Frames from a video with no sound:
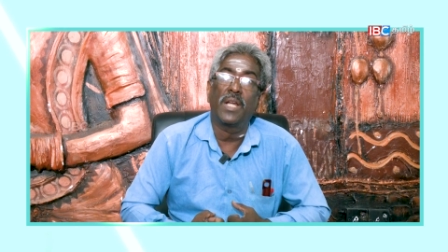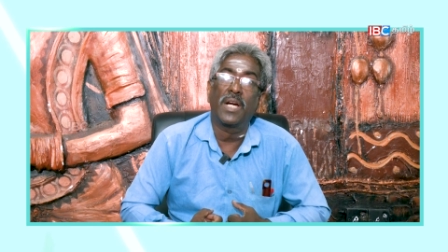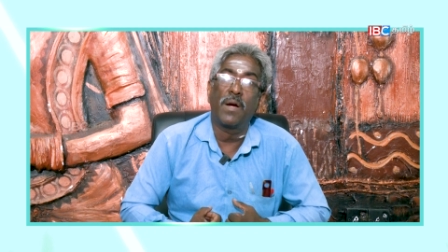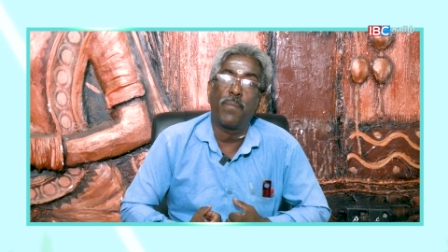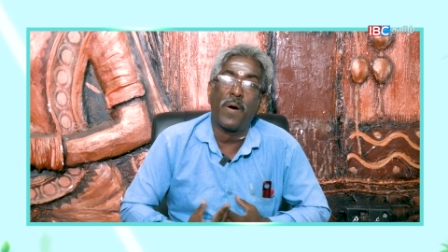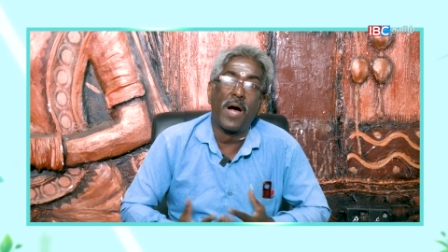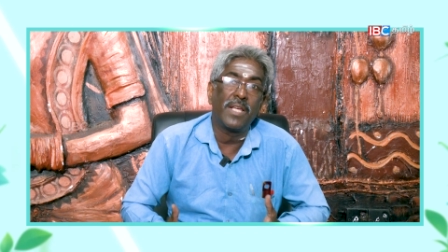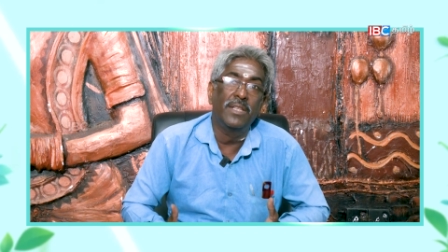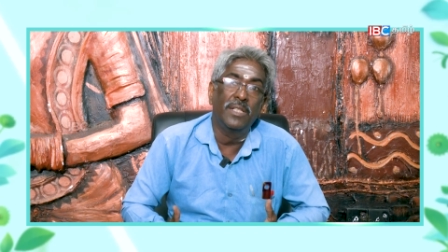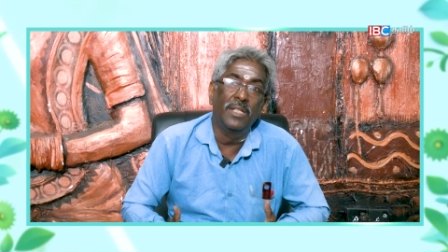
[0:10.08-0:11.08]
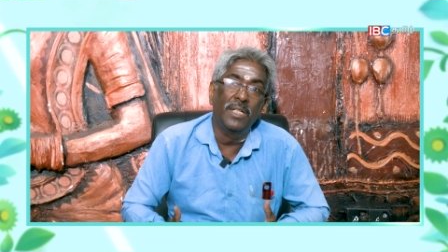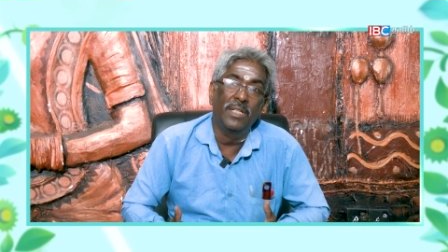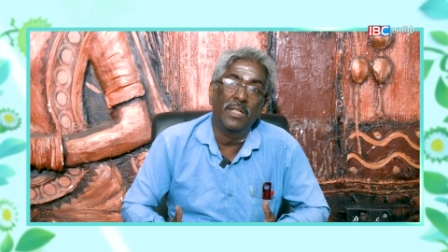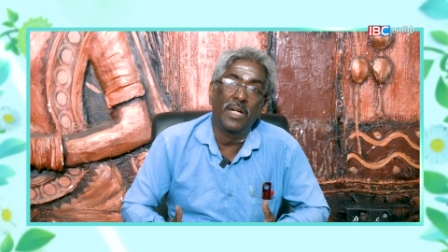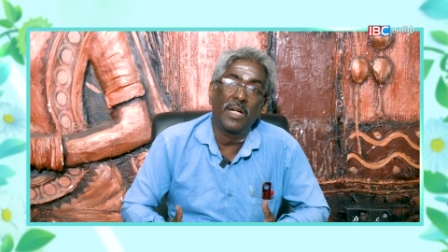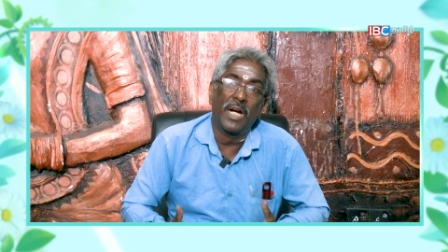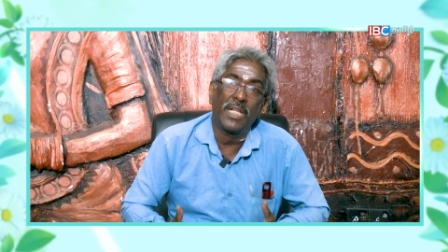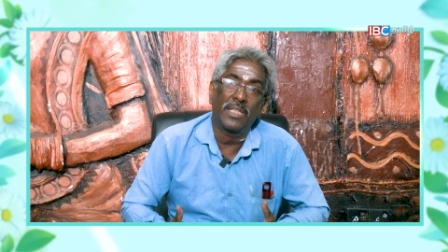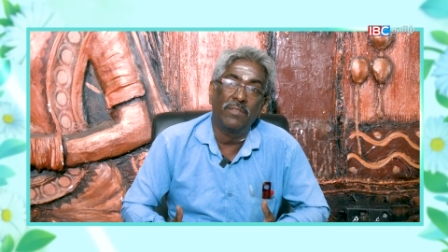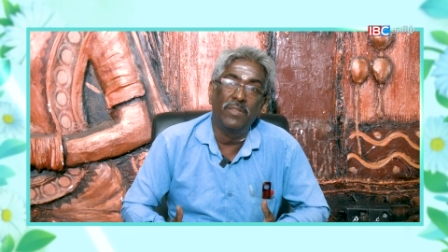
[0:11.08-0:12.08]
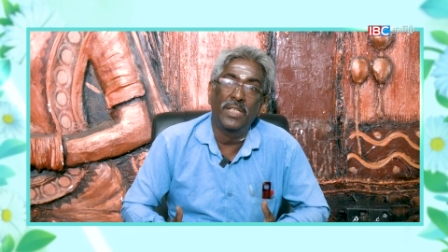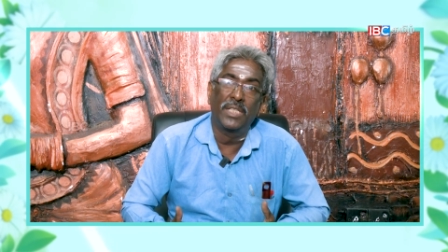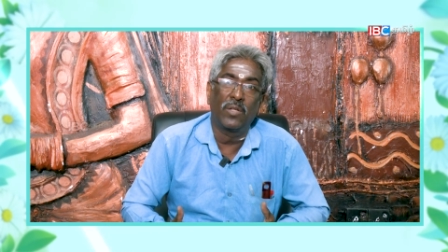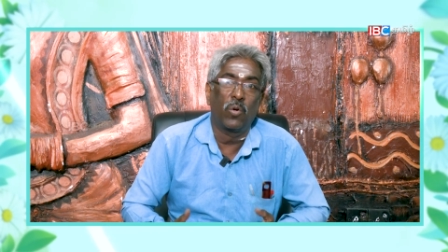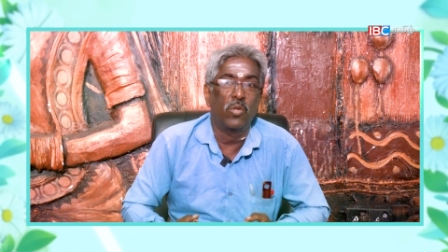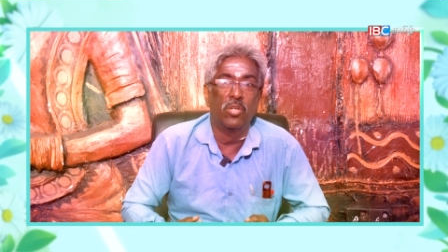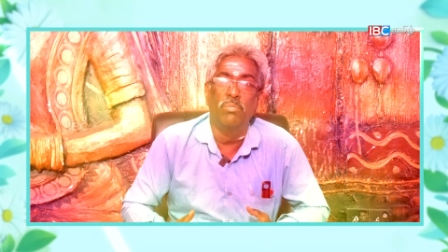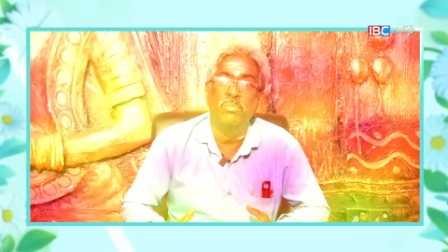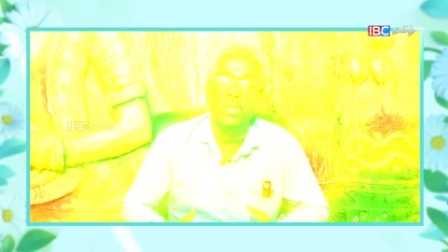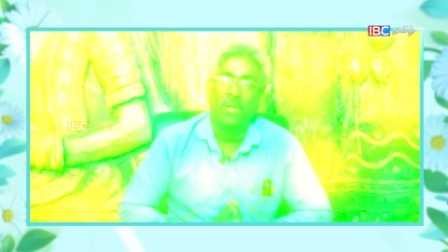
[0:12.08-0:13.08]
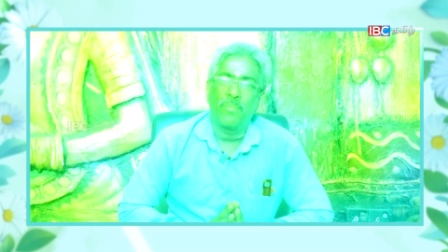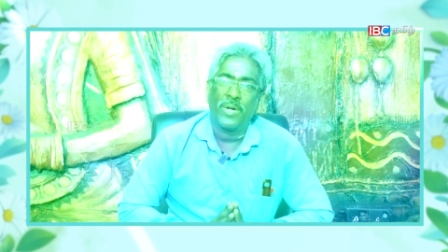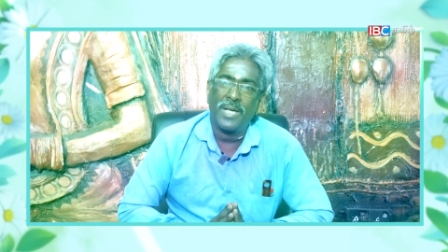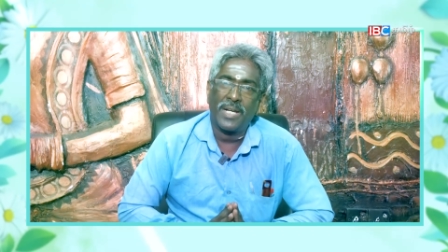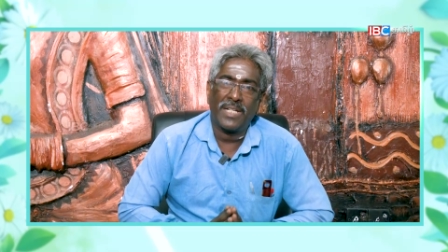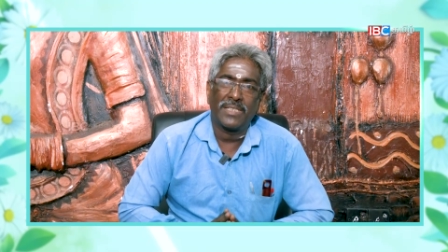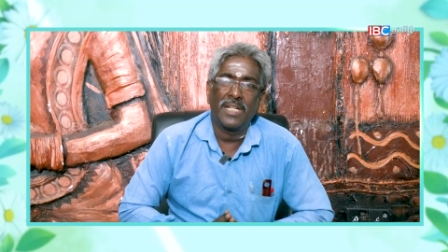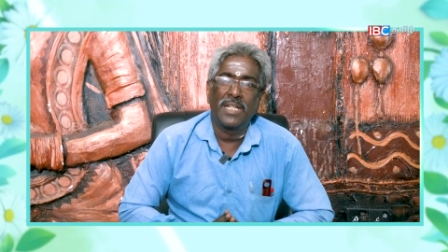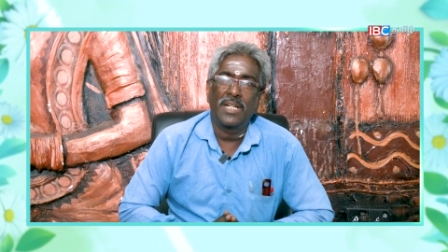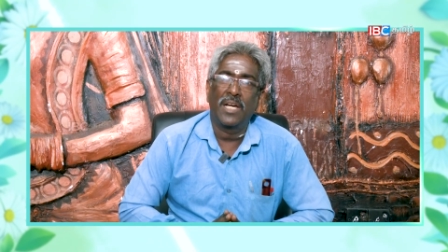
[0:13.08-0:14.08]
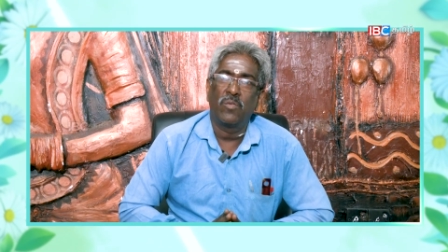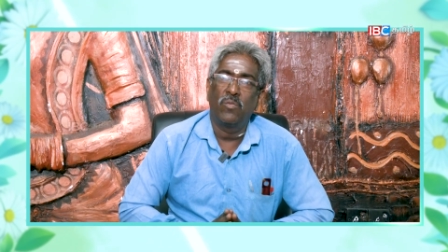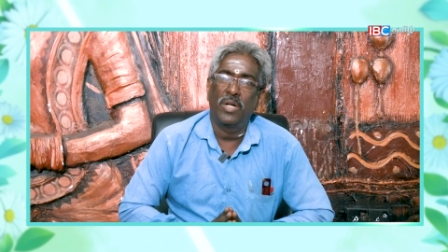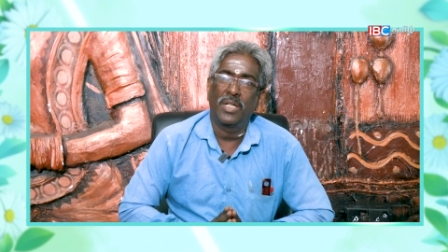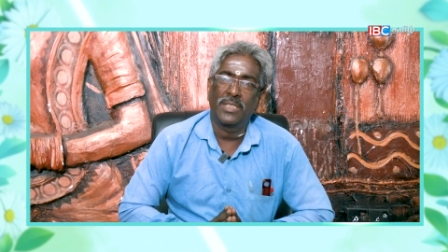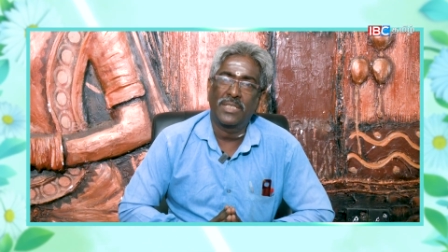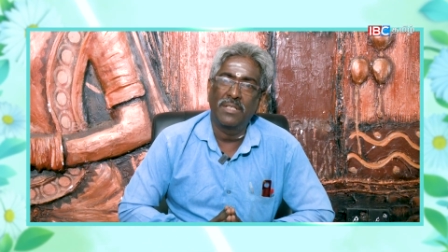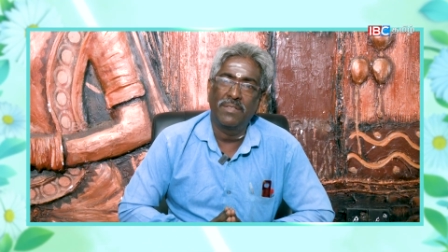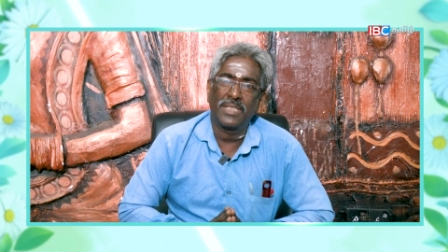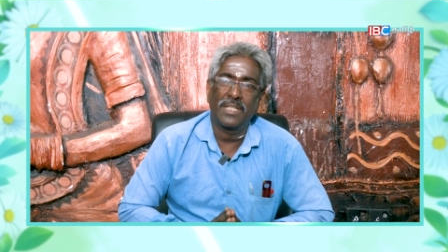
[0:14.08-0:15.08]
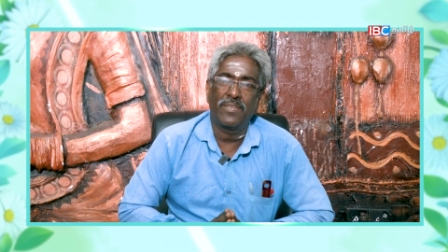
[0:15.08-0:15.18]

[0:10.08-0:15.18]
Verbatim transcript: விலங்கை பாய்ந்து அடித்து வீழ்த்தி கொல்லும் மகாராசா நான் உங்களுக்கு சேவை செய்ய